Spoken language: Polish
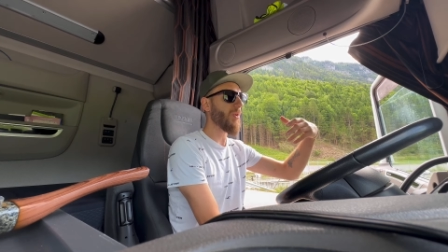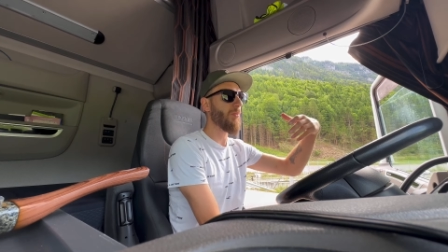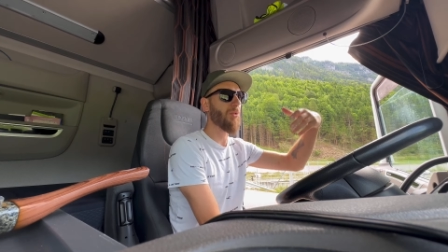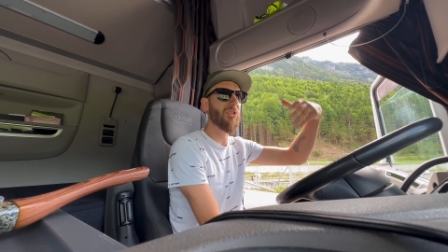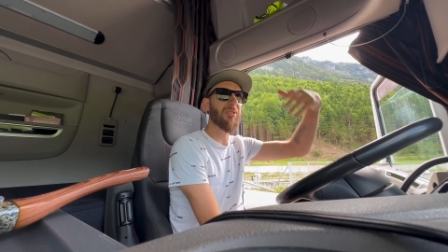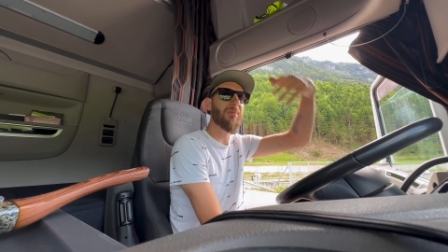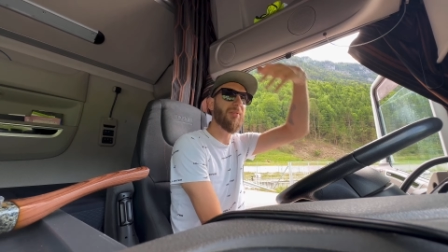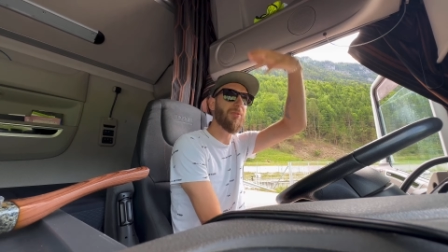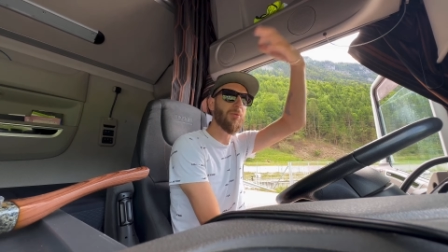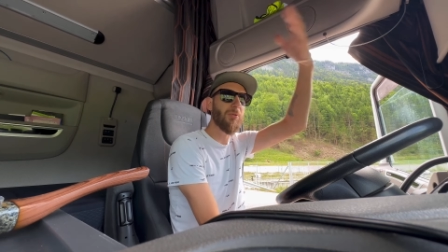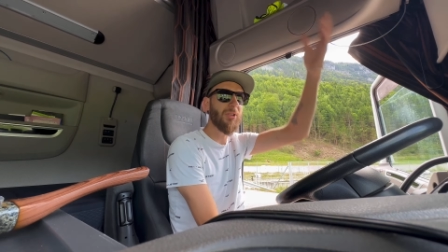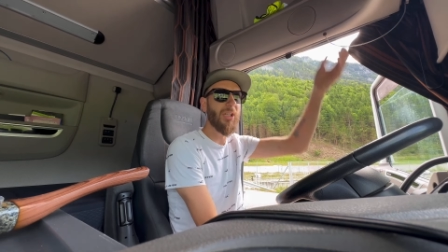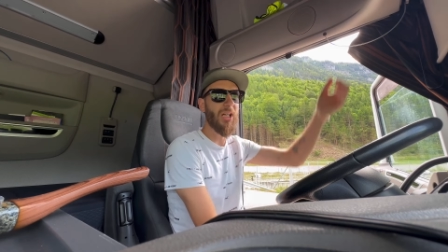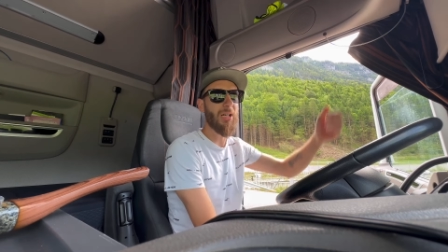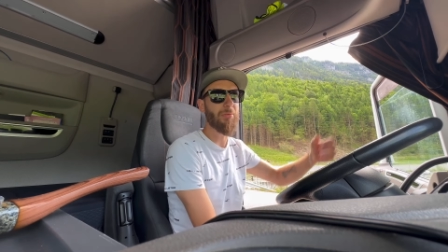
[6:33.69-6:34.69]
Można sprawdzić
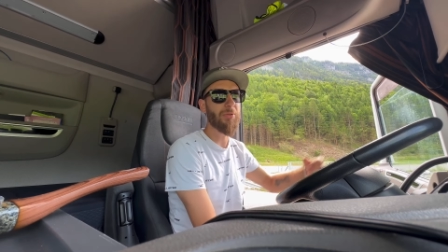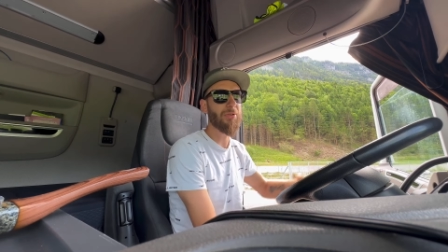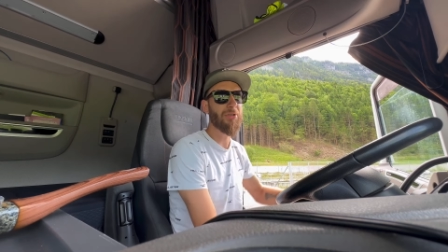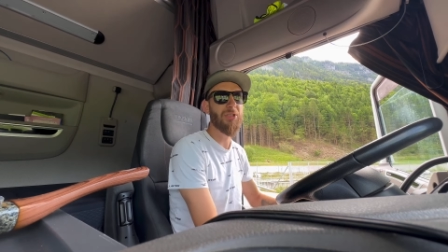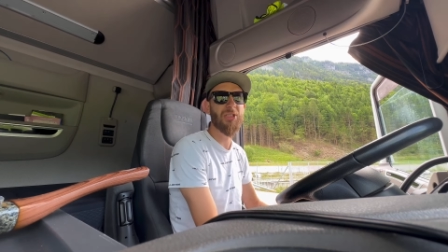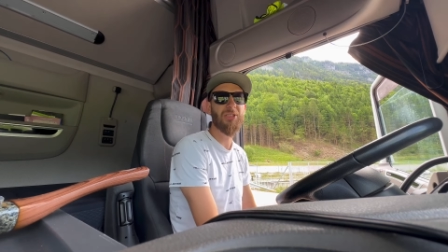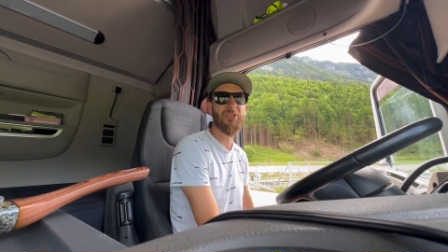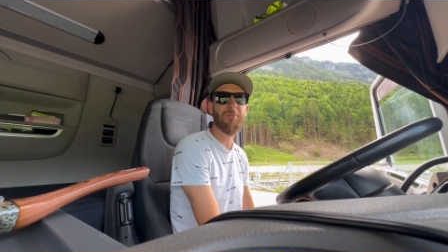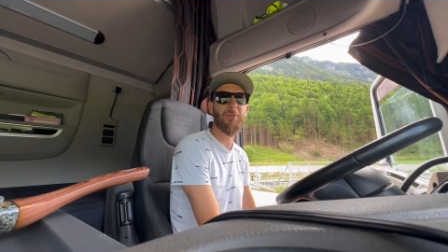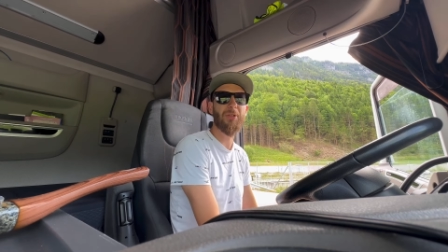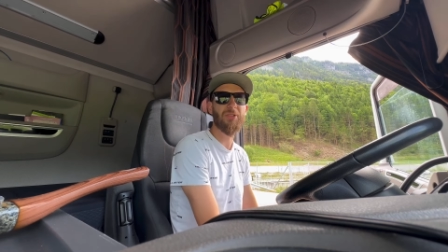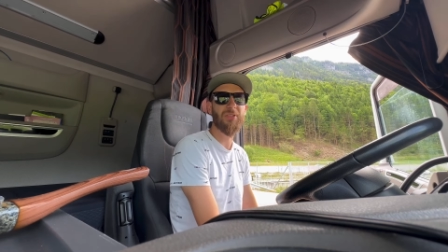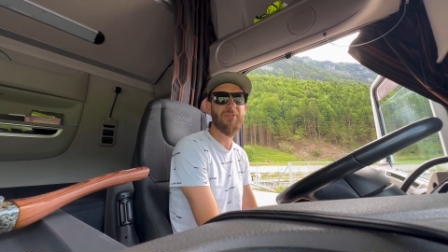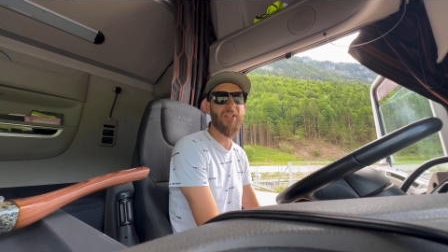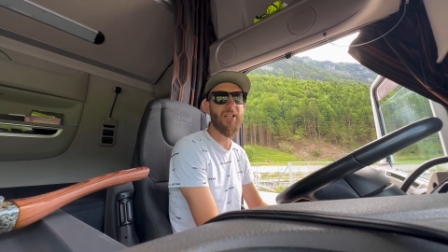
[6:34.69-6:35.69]
ogólnie auto, czy nie jest coś
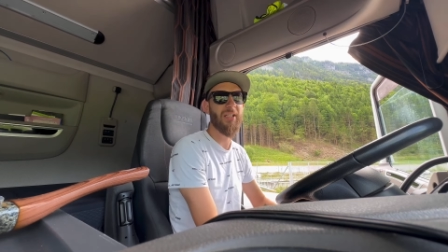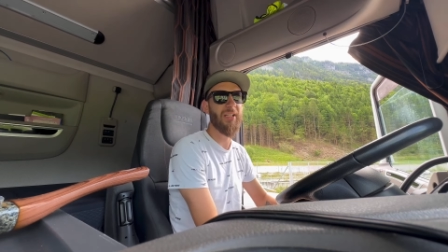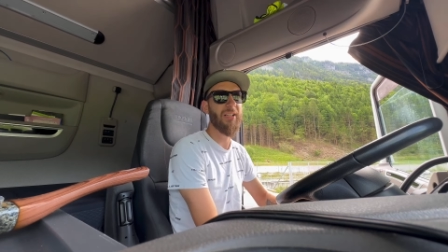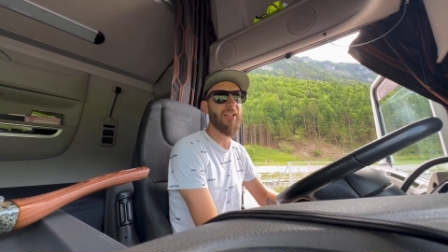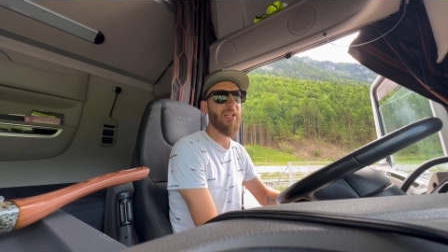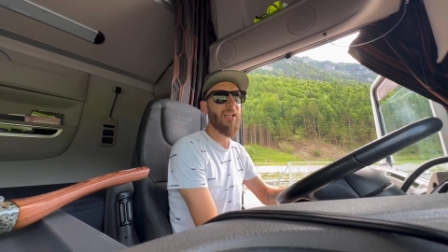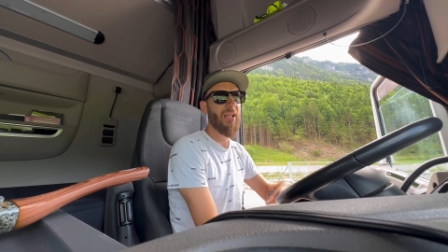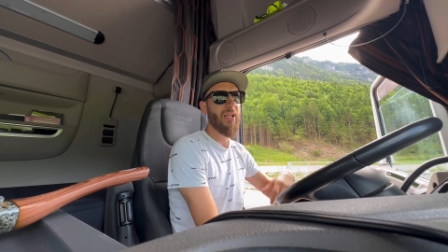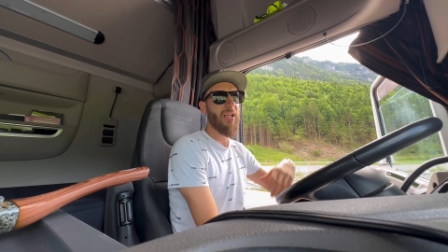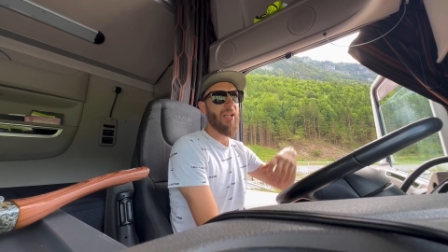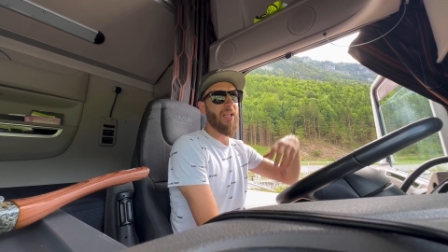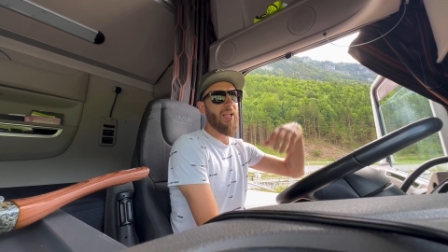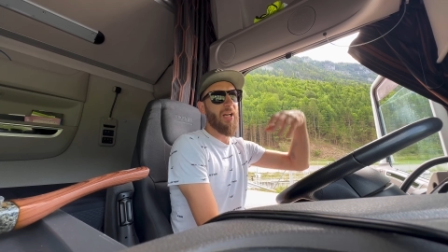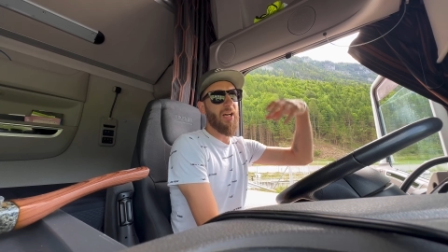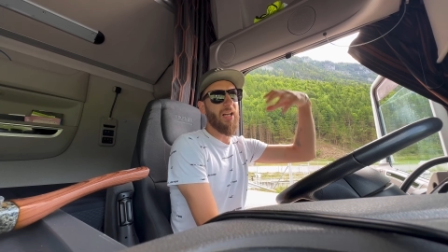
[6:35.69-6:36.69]
porysowane,
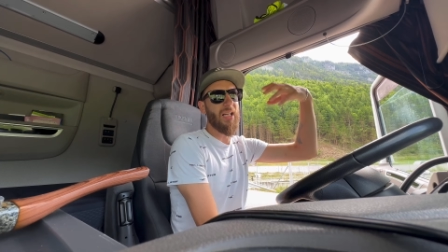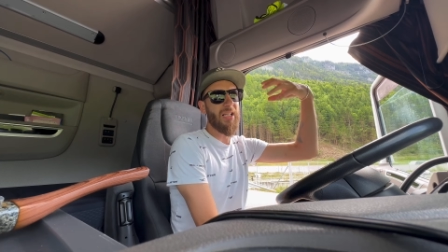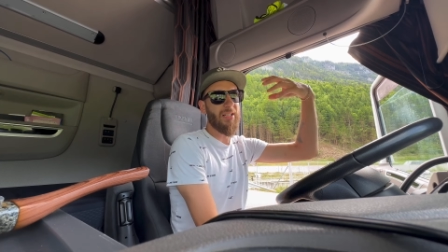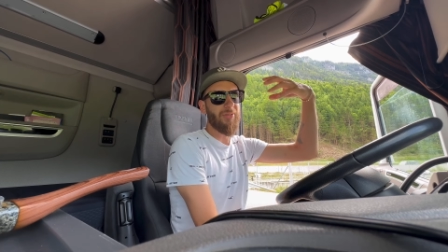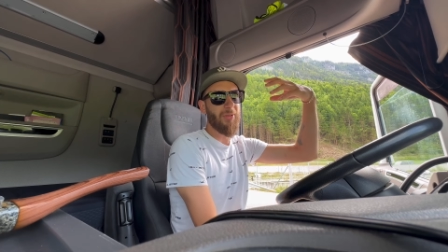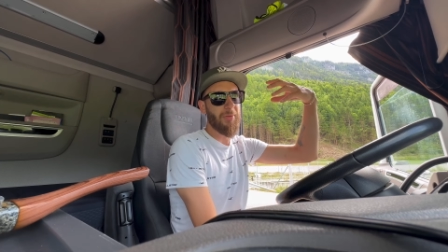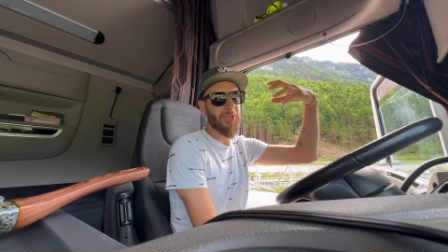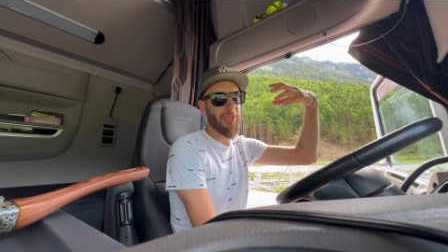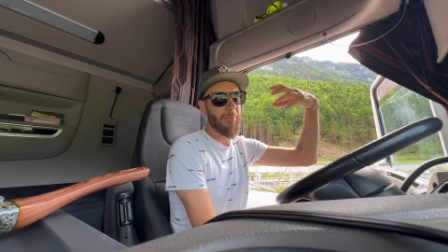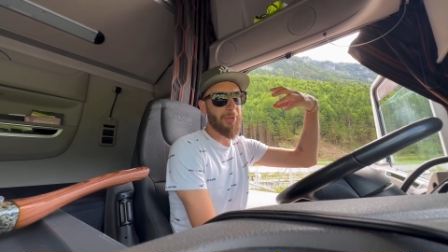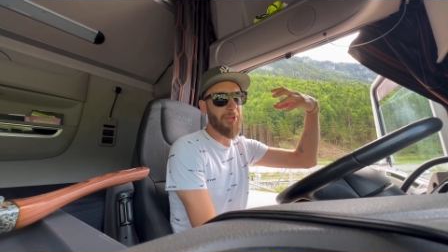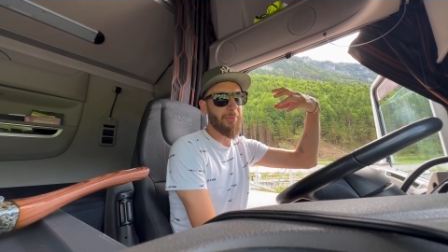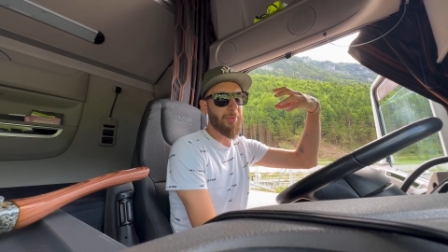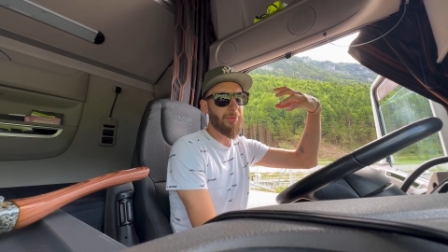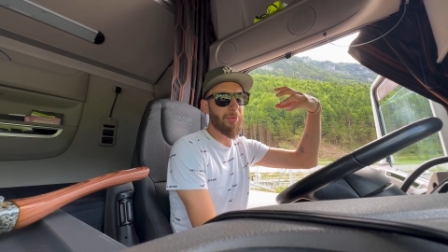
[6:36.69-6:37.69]
ale ja Wam chciałem
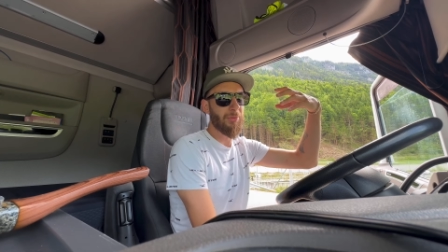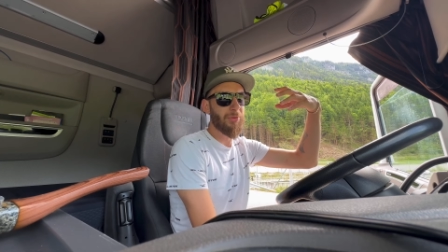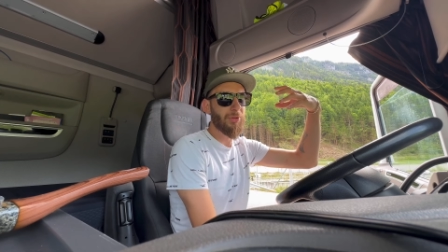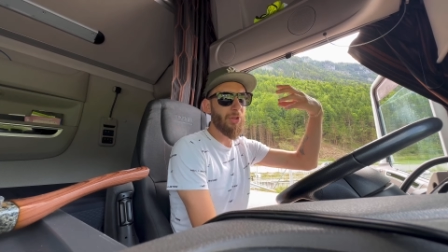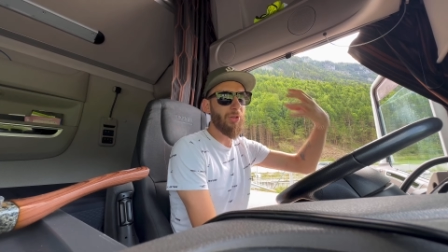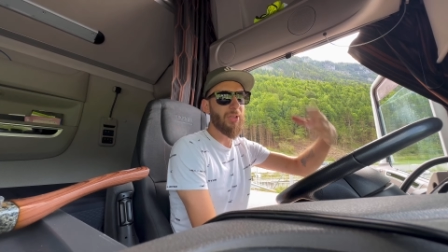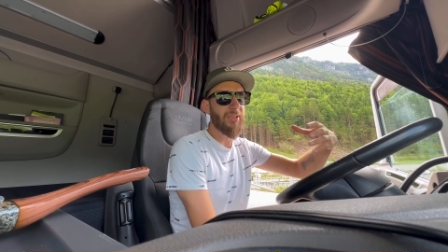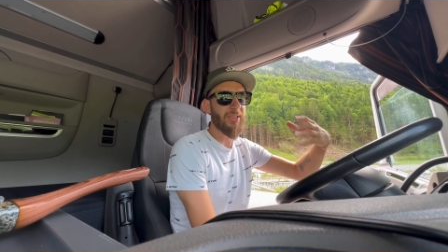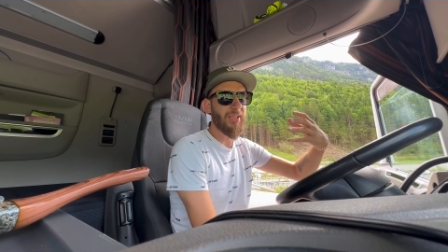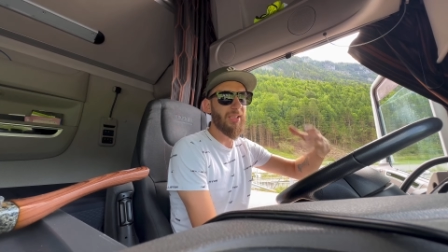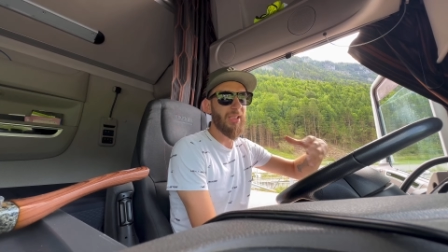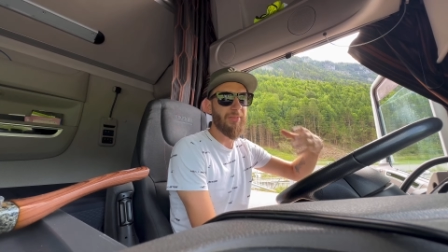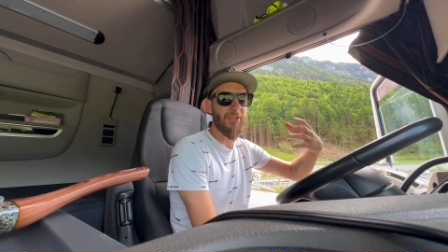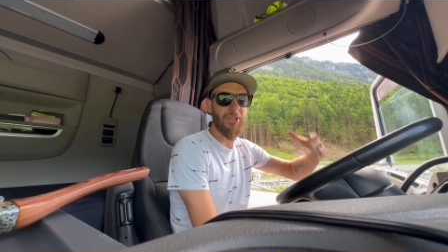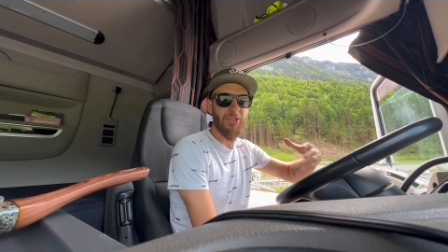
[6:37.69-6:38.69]
powiedzieć po prostu, co jest takie
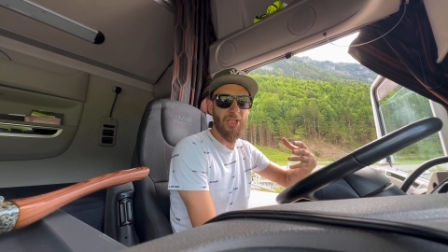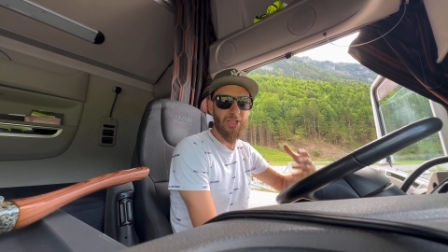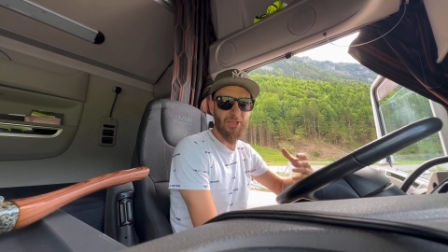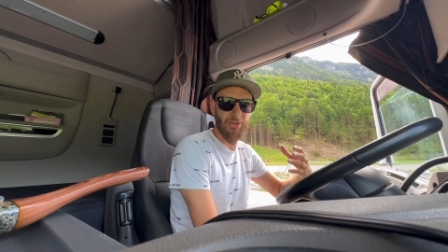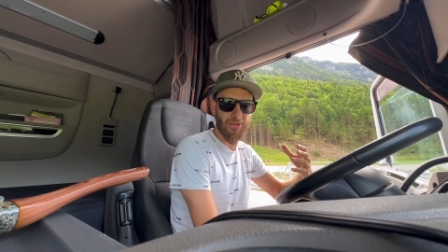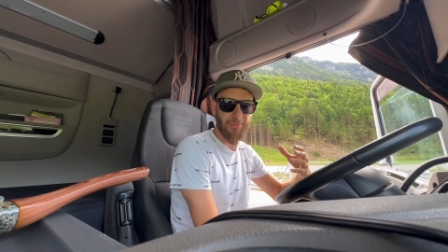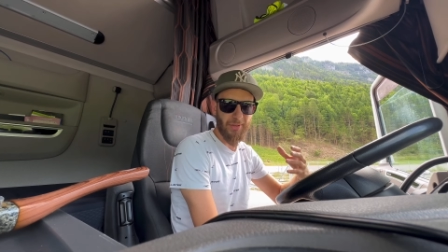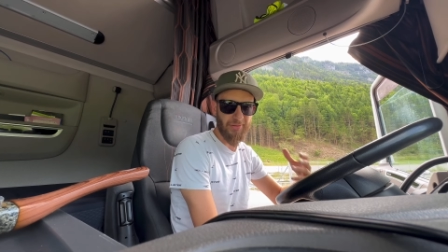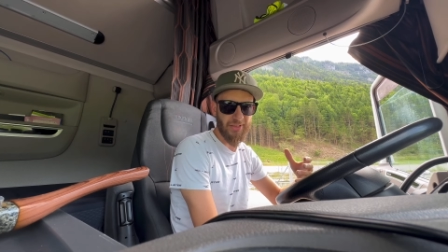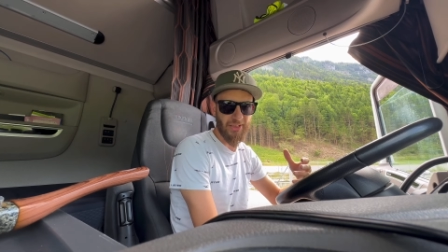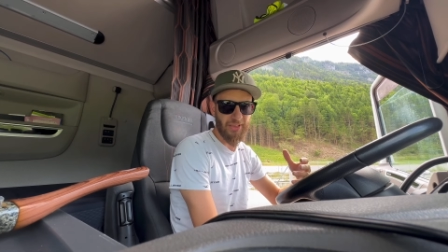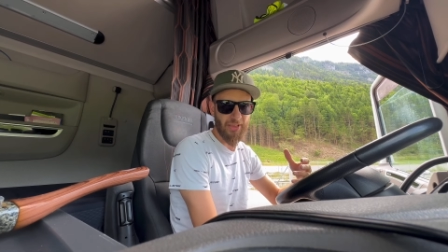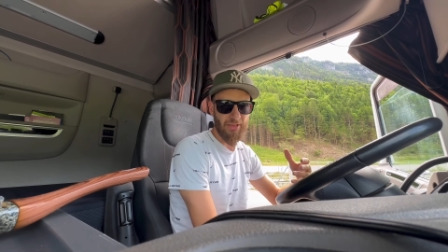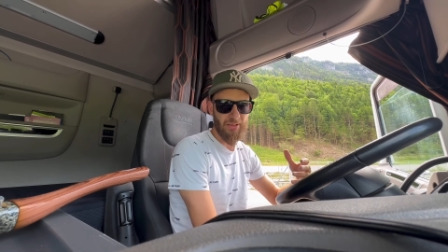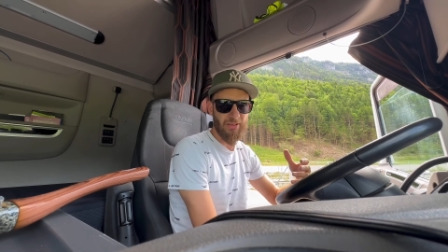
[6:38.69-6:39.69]
najważniejsze do sprawdzenia.